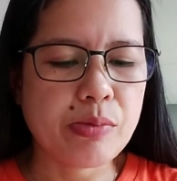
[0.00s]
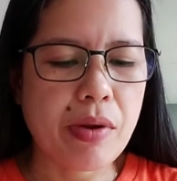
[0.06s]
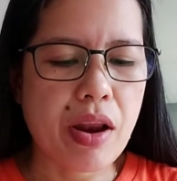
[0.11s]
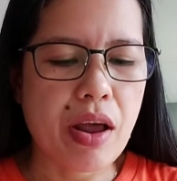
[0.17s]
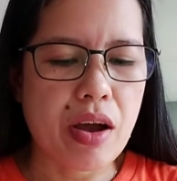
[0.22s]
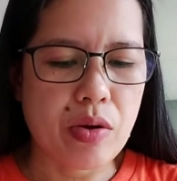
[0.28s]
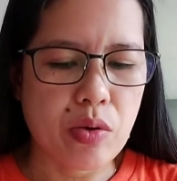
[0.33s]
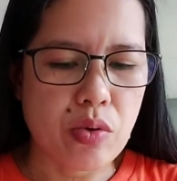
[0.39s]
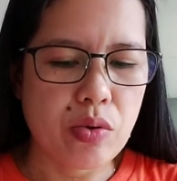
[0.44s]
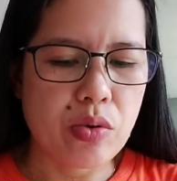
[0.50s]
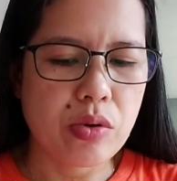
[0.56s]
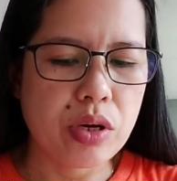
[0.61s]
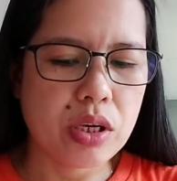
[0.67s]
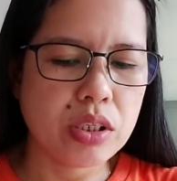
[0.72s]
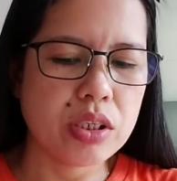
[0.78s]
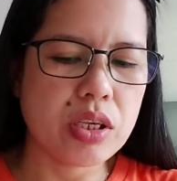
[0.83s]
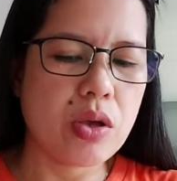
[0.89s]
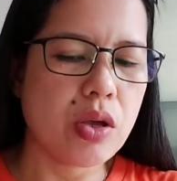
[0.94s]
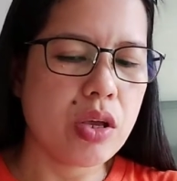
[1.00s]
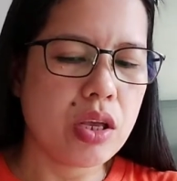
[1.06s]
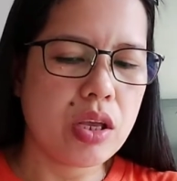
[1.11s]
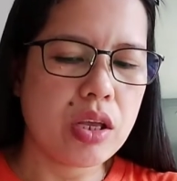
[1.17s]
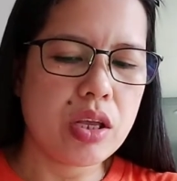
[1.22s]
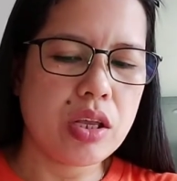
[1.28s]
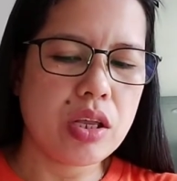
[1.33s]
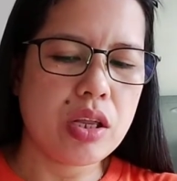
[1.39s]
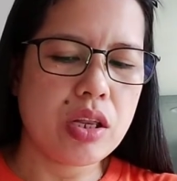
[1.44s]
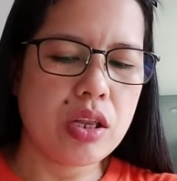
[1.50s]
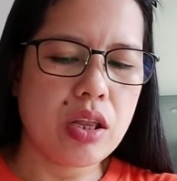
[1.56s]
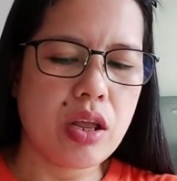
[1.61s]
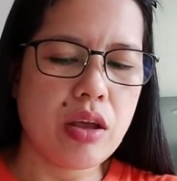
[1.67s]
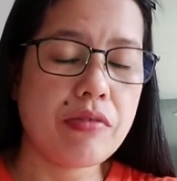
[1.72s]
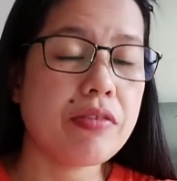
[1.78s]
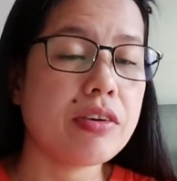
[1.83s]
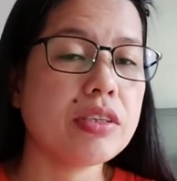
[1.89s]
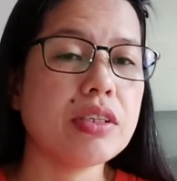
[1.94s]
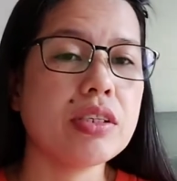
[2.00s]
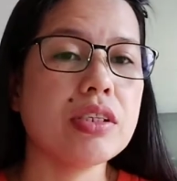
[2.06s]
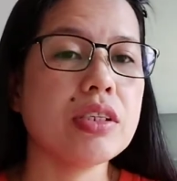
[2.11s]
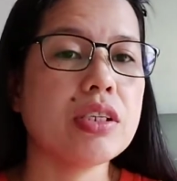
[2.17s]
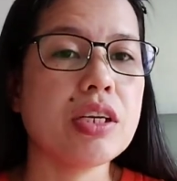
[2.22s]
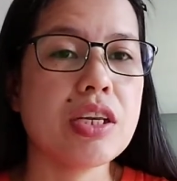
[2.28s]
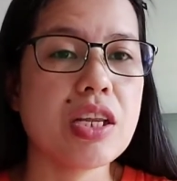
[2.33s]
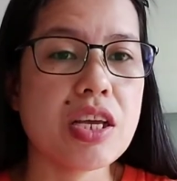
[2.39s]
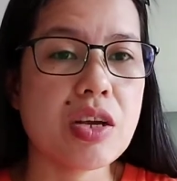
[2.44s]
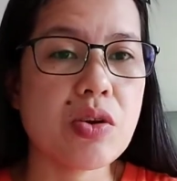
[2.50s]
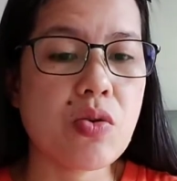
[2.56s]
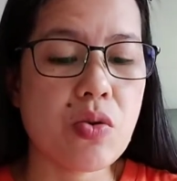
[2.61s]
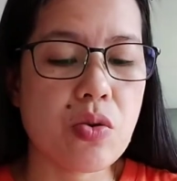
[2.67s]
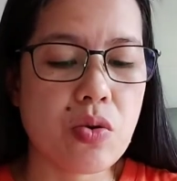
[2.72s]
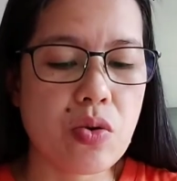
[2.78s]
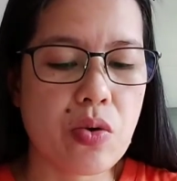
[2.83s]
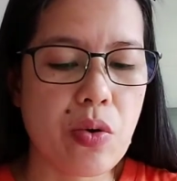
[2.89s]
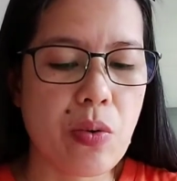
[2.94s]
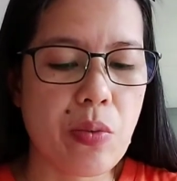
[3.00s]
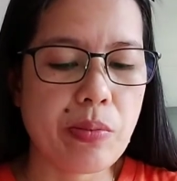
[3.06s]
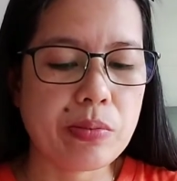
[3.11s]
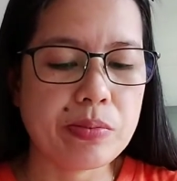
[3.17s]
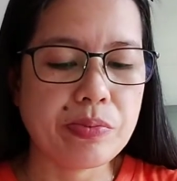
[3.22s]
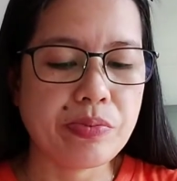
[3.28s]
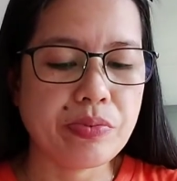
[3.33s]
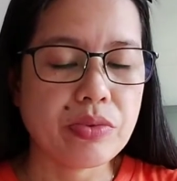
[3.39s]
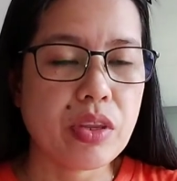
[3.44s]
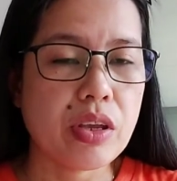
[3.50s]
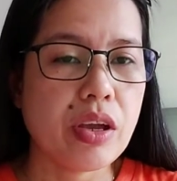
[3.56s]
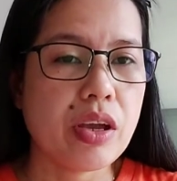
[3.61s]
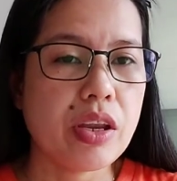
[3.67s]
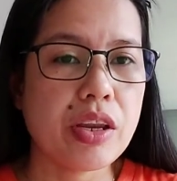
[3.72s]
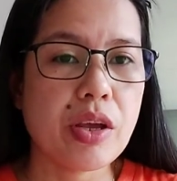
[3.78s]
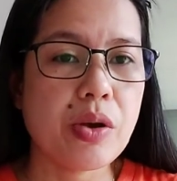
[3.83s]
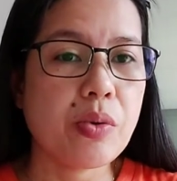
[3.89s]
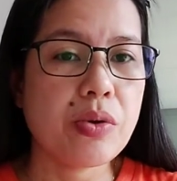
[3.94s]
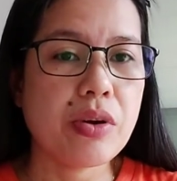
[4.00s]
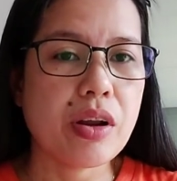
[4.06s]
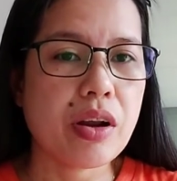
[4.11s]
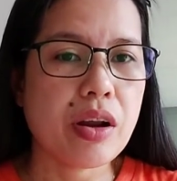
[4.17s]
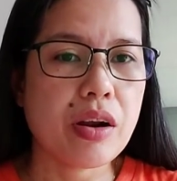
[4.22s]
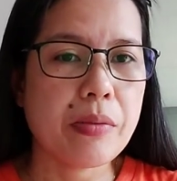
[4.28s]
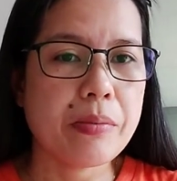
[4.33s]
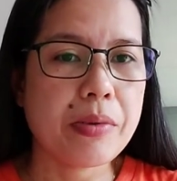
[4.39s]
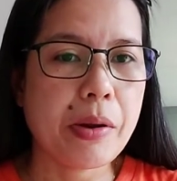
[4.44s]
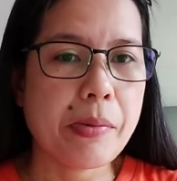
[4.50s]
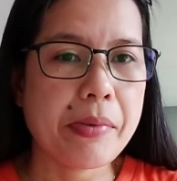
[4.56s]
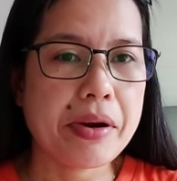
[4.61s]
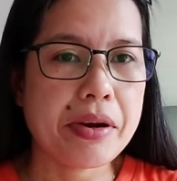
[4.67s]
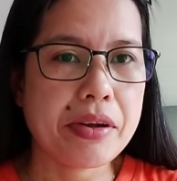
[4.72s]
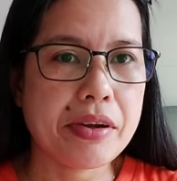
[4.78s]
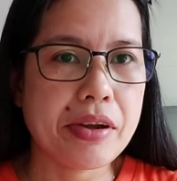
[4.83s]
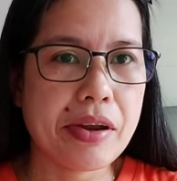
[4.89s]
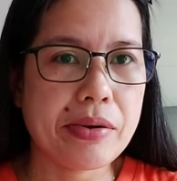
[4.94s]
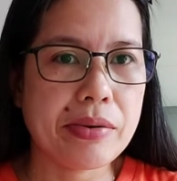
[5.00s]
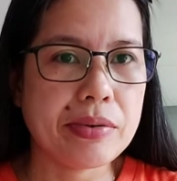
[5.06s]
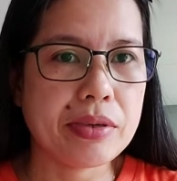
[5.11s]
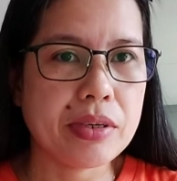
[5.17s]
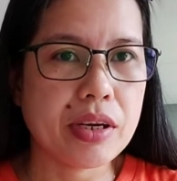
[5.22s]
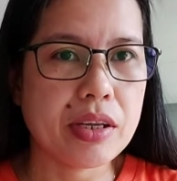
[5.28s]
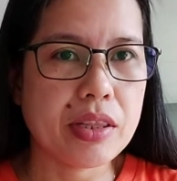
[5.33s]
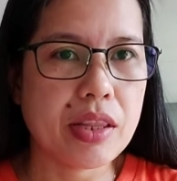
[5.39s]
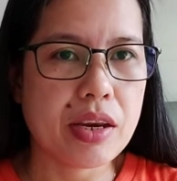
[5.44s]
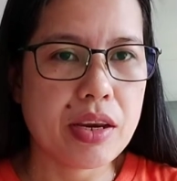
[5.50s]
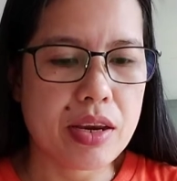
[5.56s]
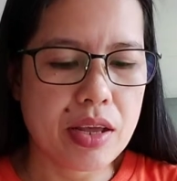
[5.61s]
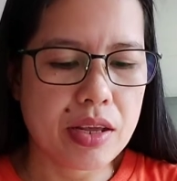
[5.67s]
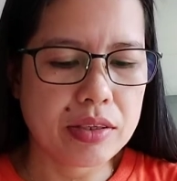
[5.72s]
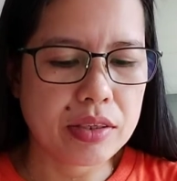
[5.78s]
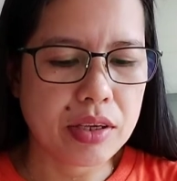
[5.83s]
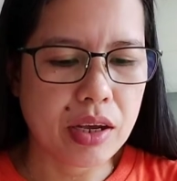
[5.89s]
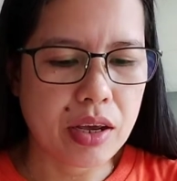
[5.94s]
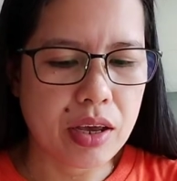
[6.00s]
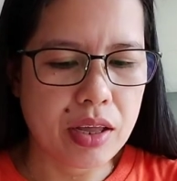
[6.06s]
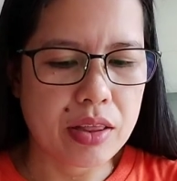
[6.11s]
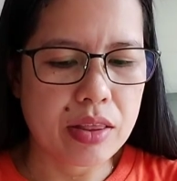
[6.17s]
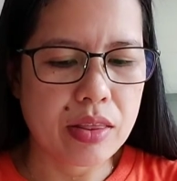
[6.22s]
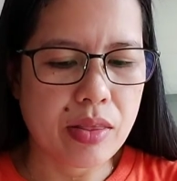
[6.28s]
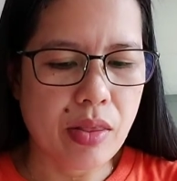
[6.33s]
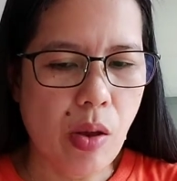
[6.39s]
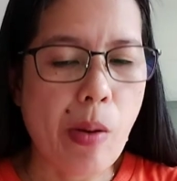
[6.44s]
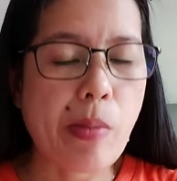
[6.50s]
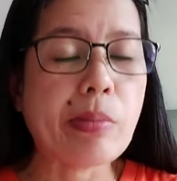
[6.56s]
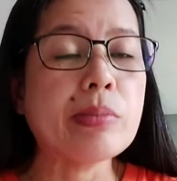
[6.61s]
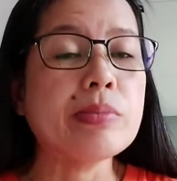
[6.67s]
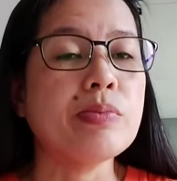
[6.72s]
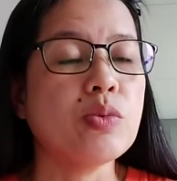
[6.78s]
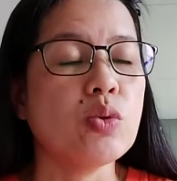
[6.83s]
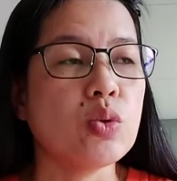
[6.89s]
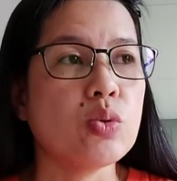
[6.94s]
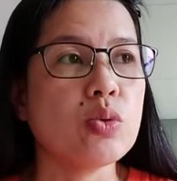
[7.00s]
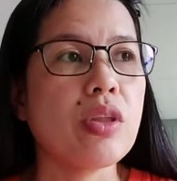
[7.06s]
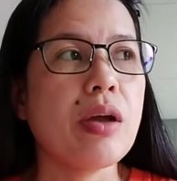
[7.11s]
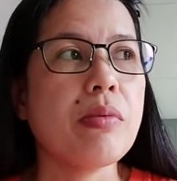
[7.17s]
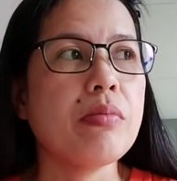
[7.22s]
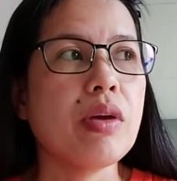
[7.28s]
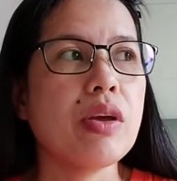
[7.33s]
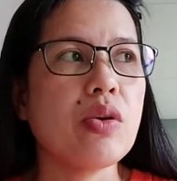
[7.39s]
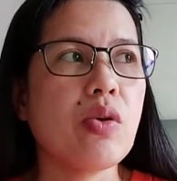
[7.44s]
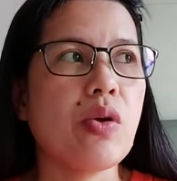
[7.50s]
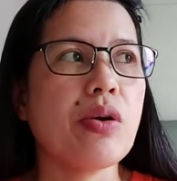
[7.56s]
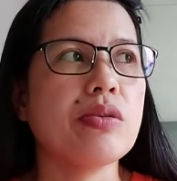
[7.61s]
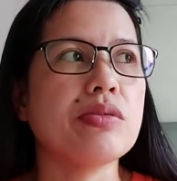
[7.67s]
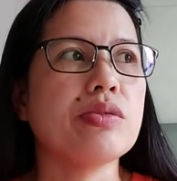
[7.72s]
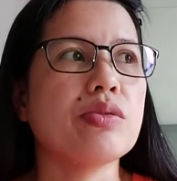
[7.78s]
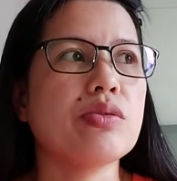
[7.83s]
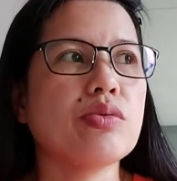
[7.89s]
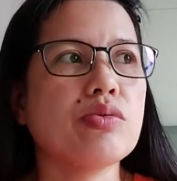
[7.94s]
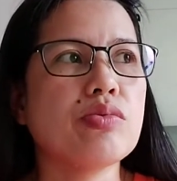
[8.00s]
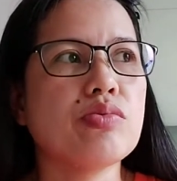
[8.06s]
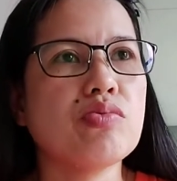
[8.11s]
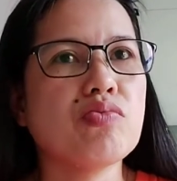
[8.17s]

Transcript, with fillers: pala ako kasi ever since hindi ko hindi ko nararamdaman ng ganon katinding sakit nung time na yon nung